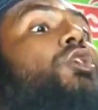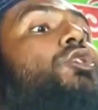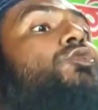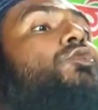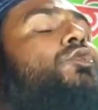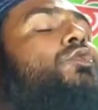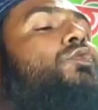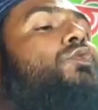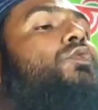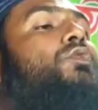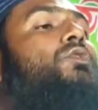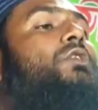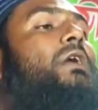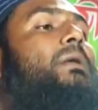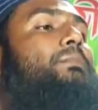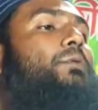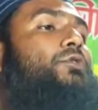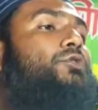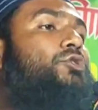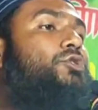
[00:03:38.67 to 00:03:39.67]
তুমি যতক্ষণ
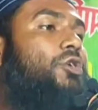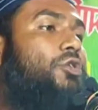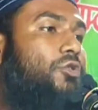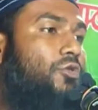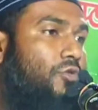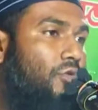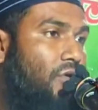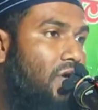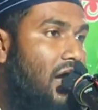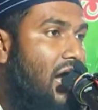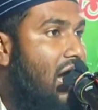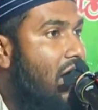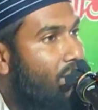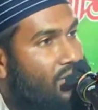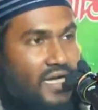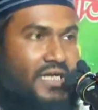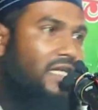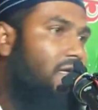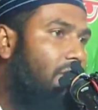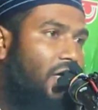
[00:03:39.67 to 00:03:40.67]
না পর্যন্ত
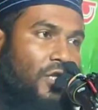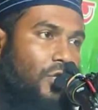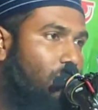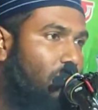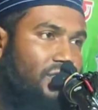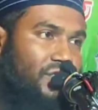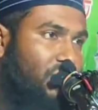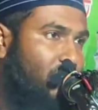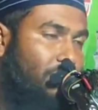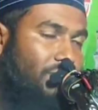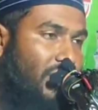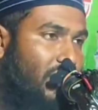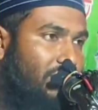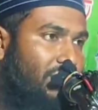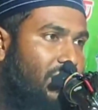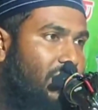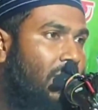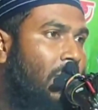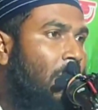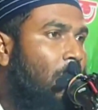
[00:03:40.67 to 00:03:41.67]
আমাকে ভালোবাসতে
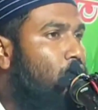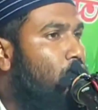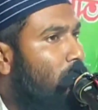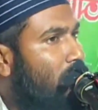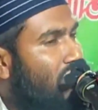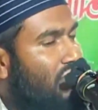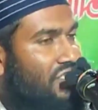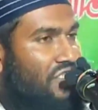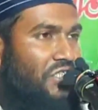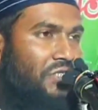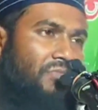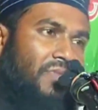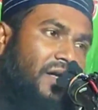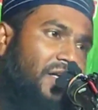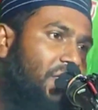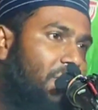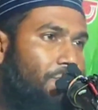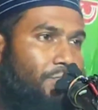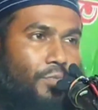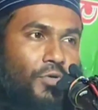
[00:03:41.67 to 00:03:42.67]
পারবে তোমার
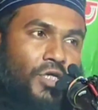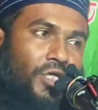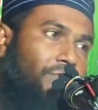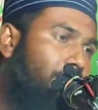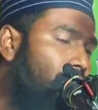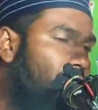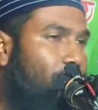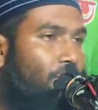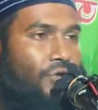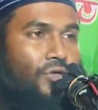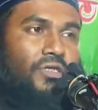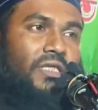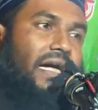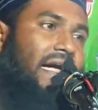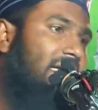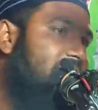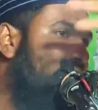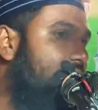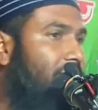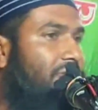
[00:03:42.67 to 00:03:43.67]
ইমানের
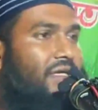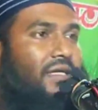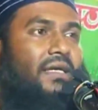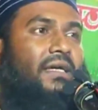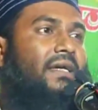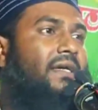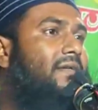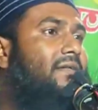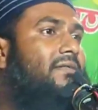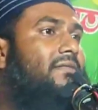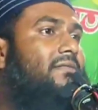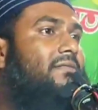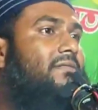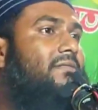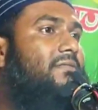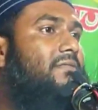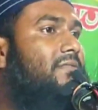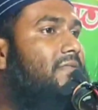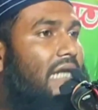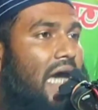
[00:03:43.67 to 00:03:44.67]
পরিপূর্ণতা আসবে
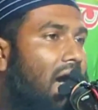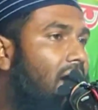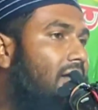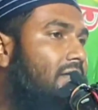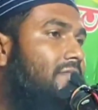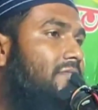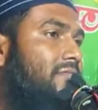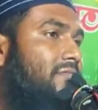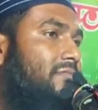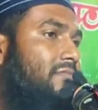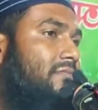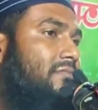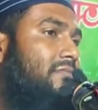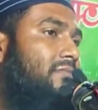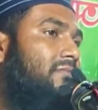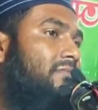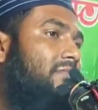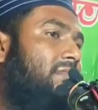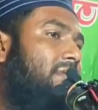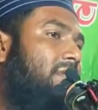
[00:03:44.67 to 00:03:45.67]
না
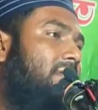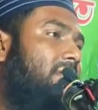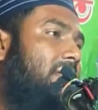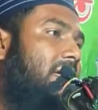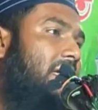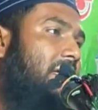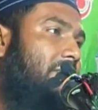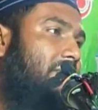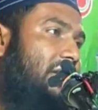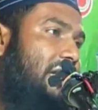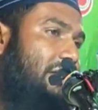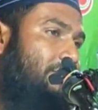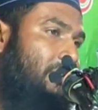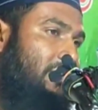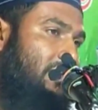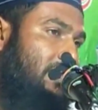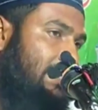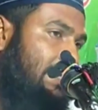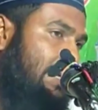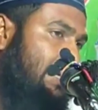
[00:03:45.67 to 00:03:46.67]
এইবার
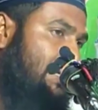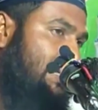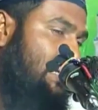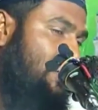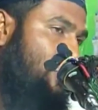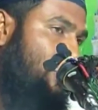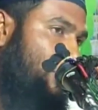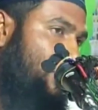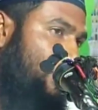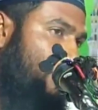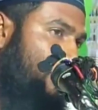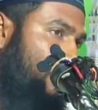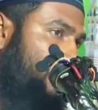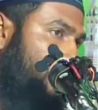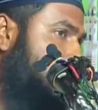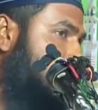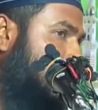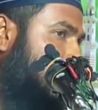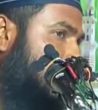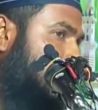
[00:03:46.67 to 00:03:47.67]
আপনাদেরকে একটা কথা
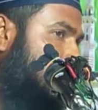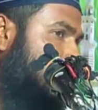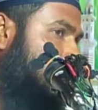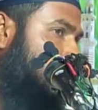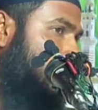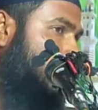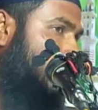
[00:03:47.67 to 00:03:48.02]
বলছি